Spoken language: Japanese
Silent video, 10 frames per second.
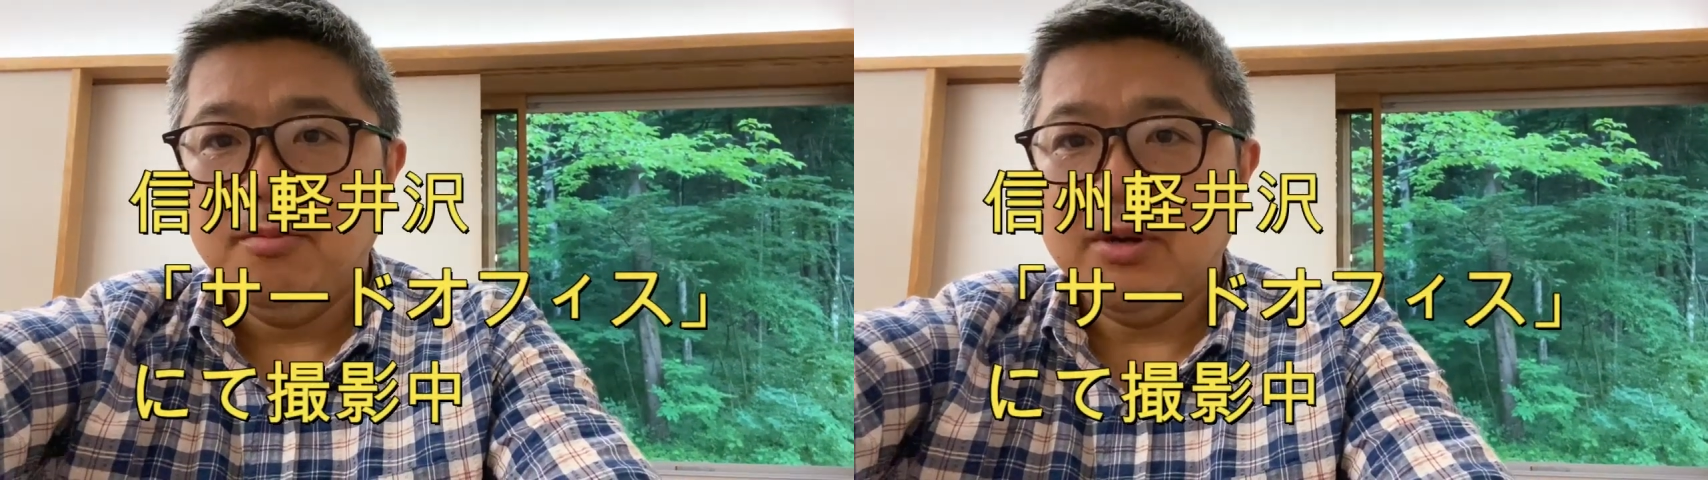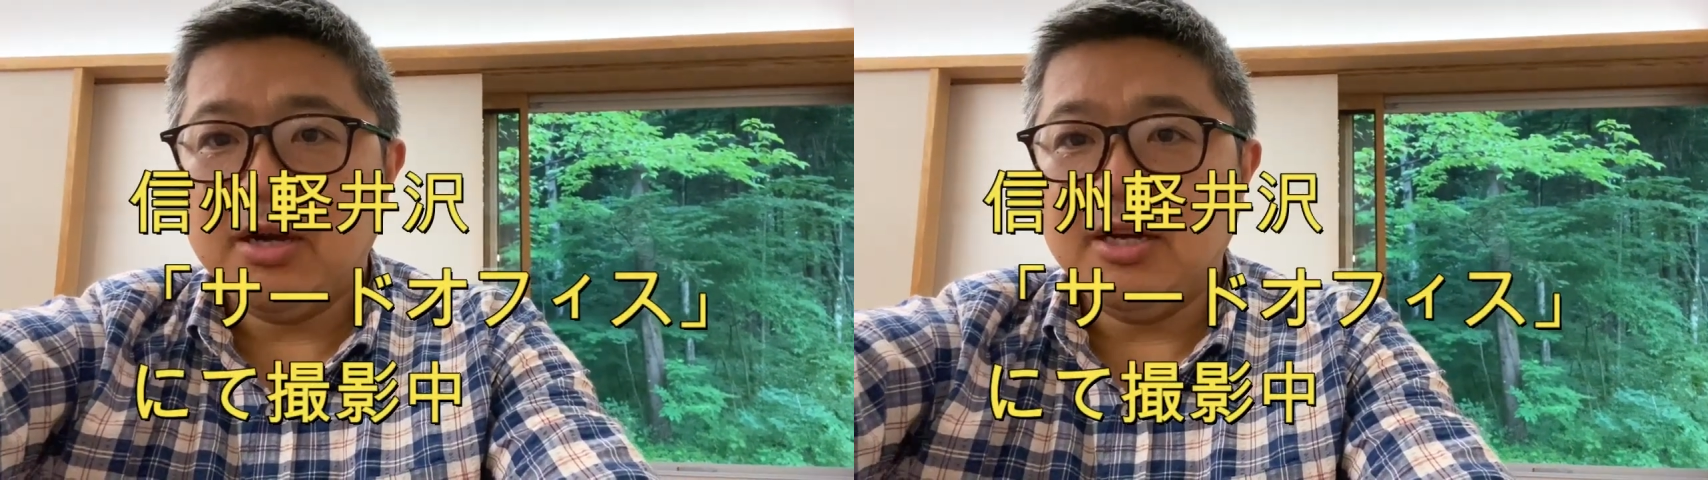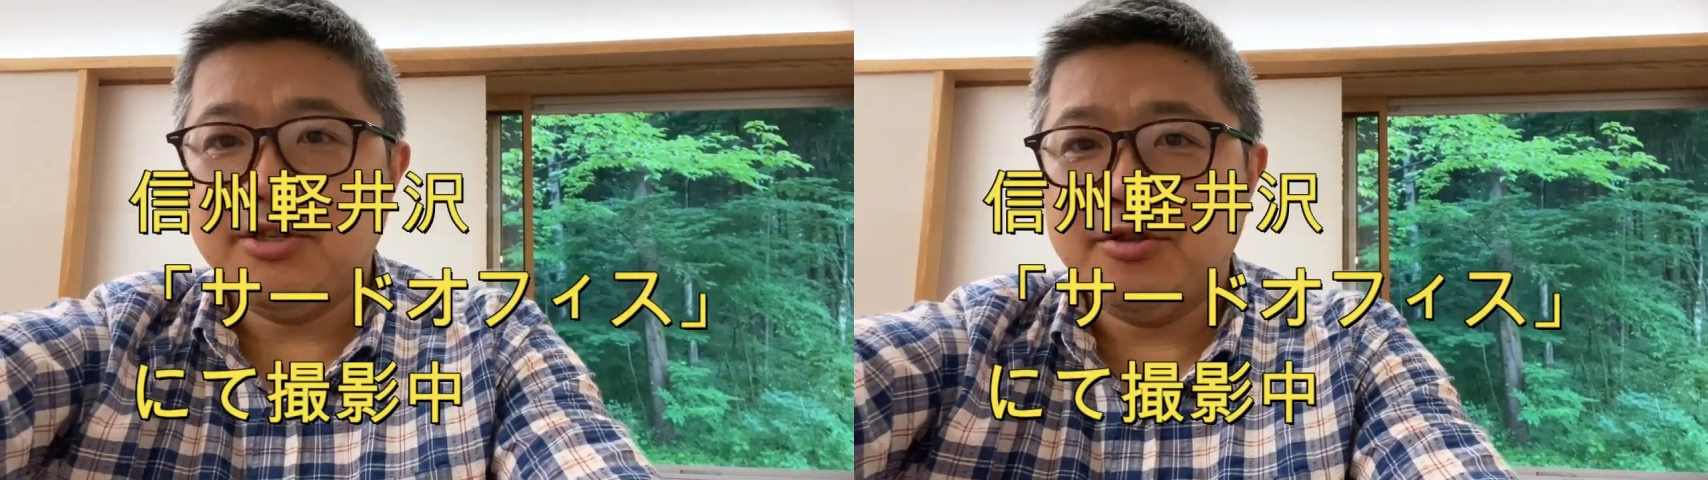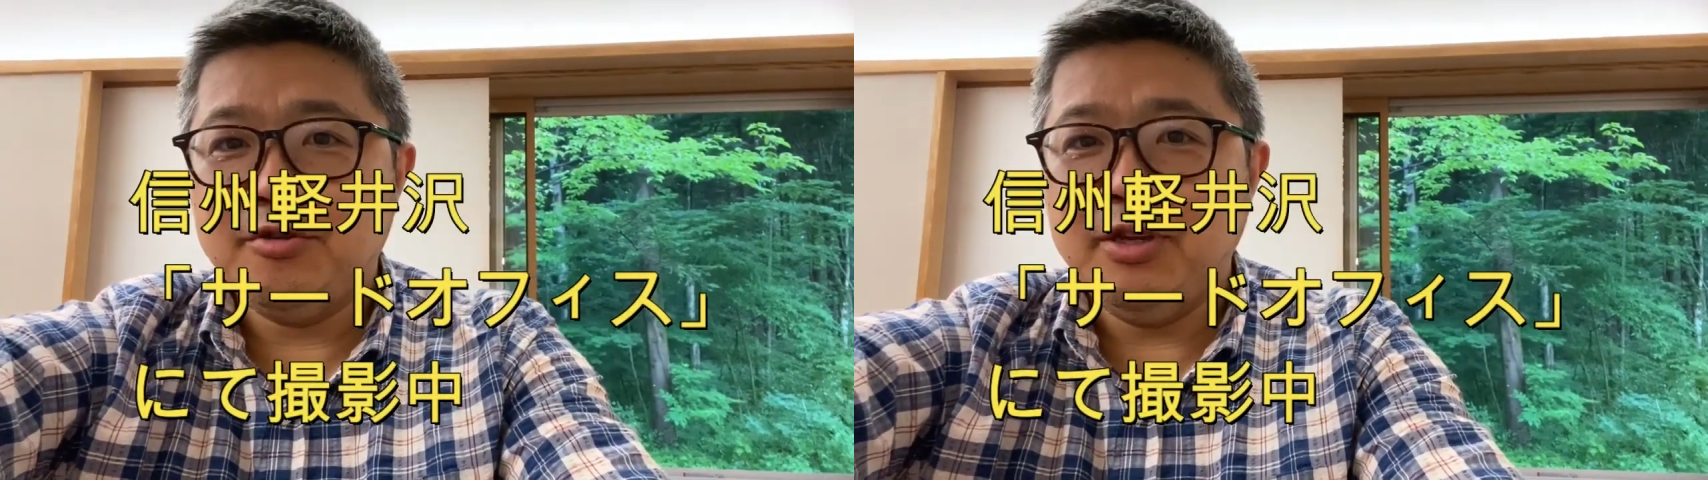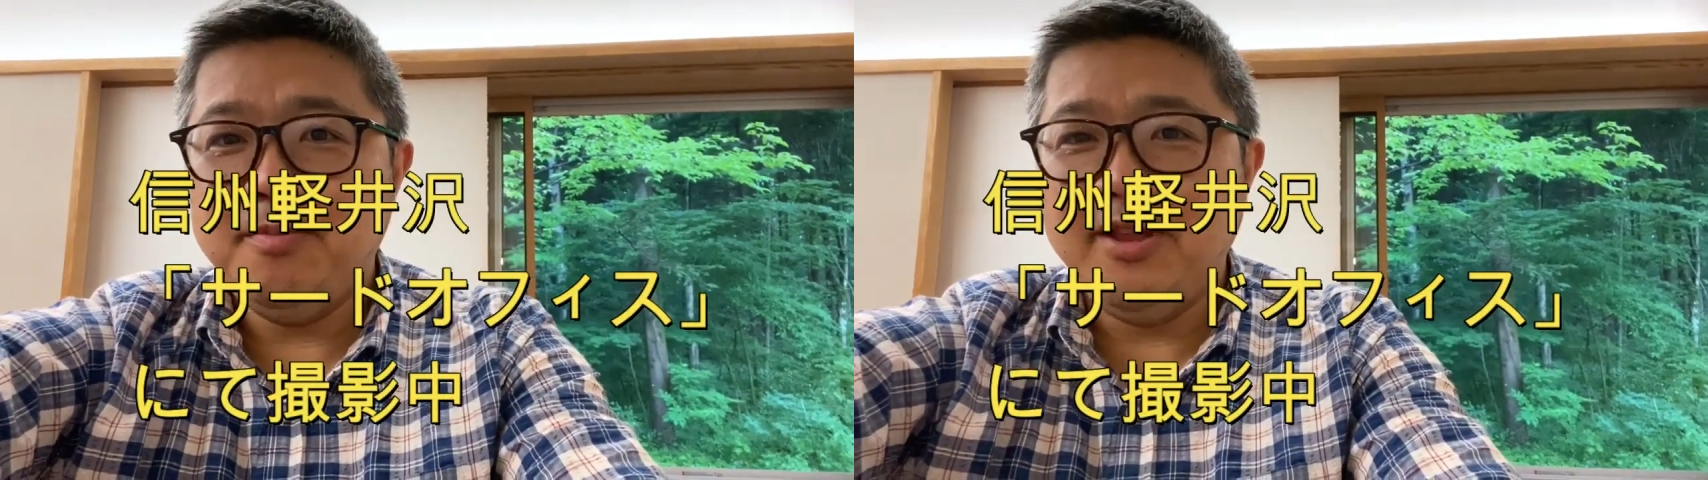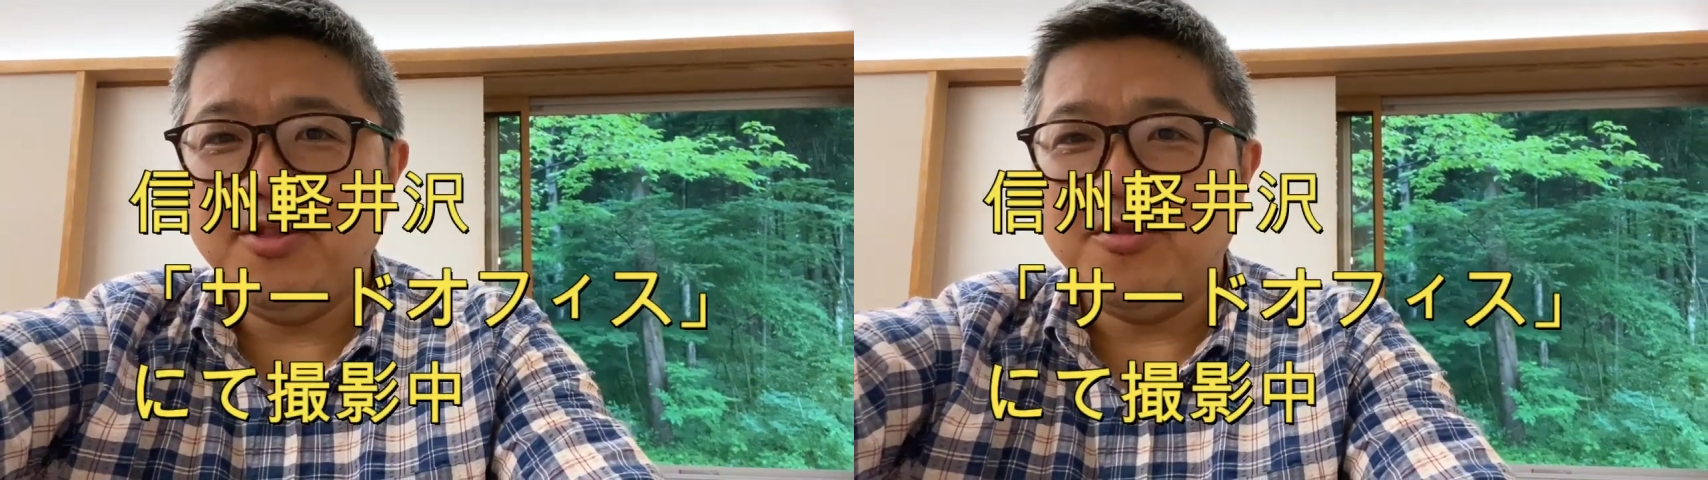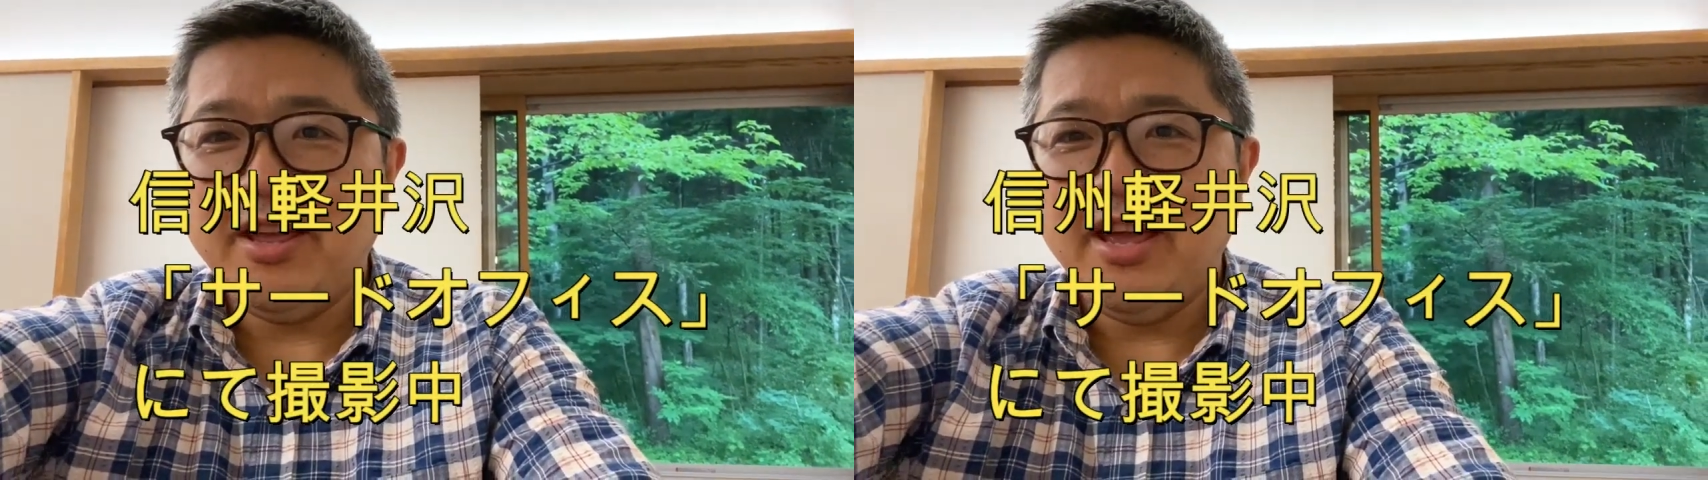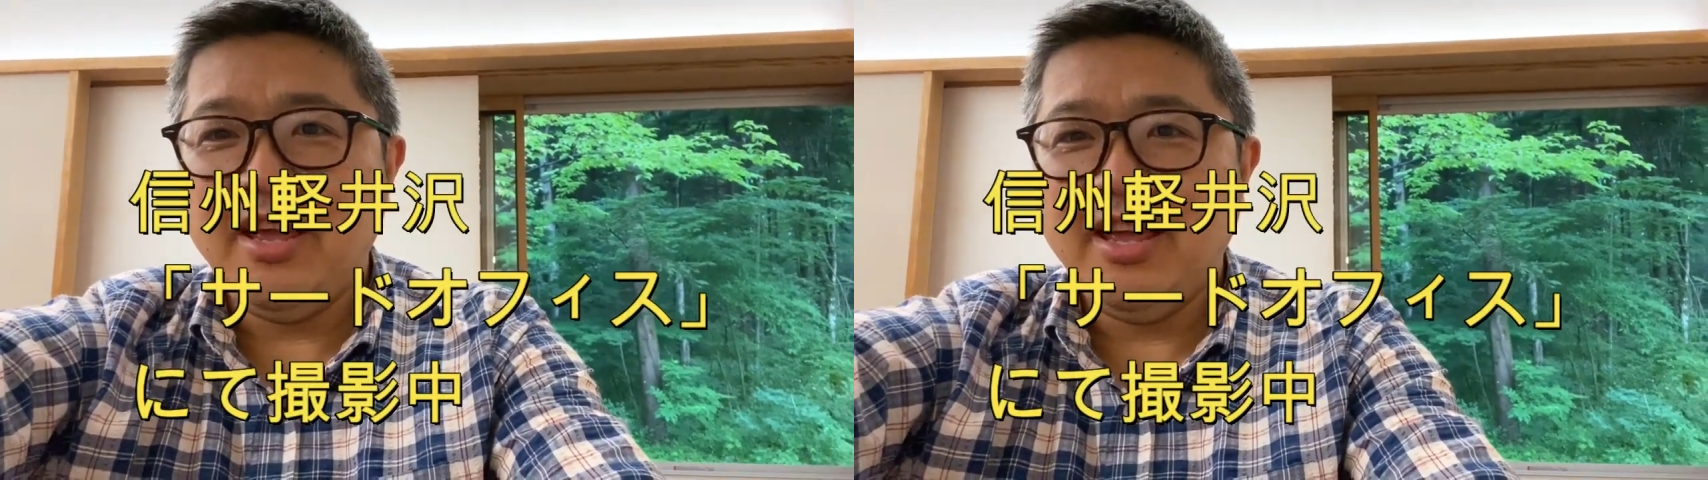まあ、合宿イベント
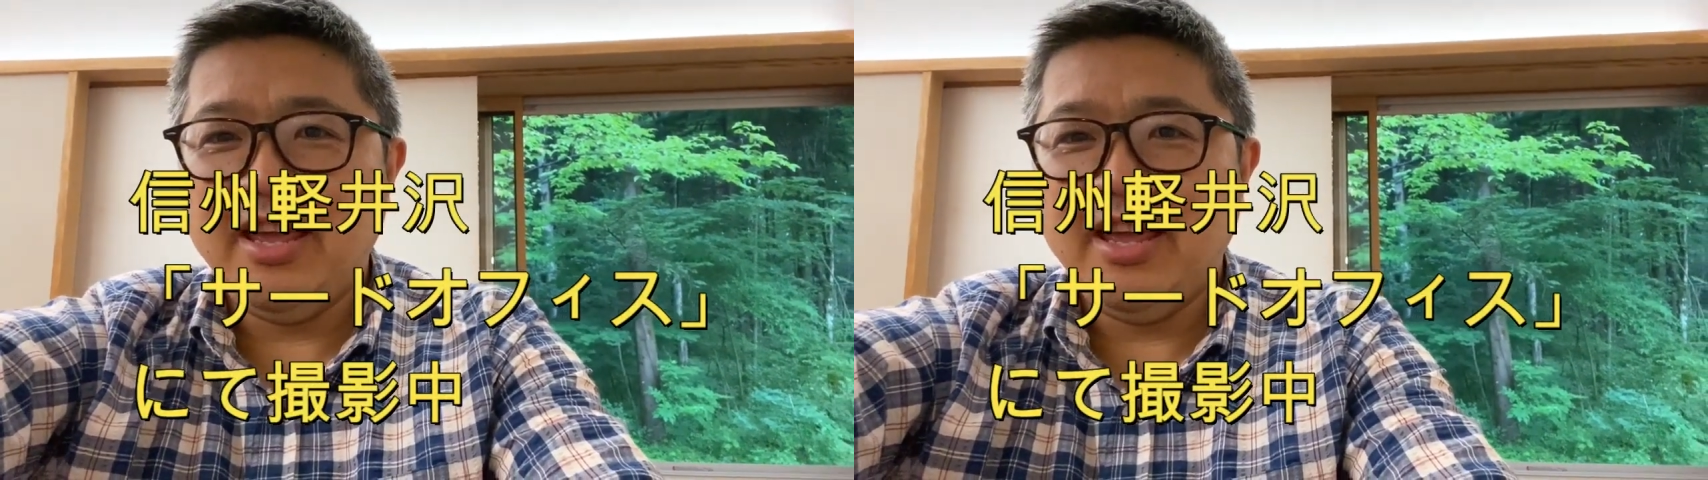で、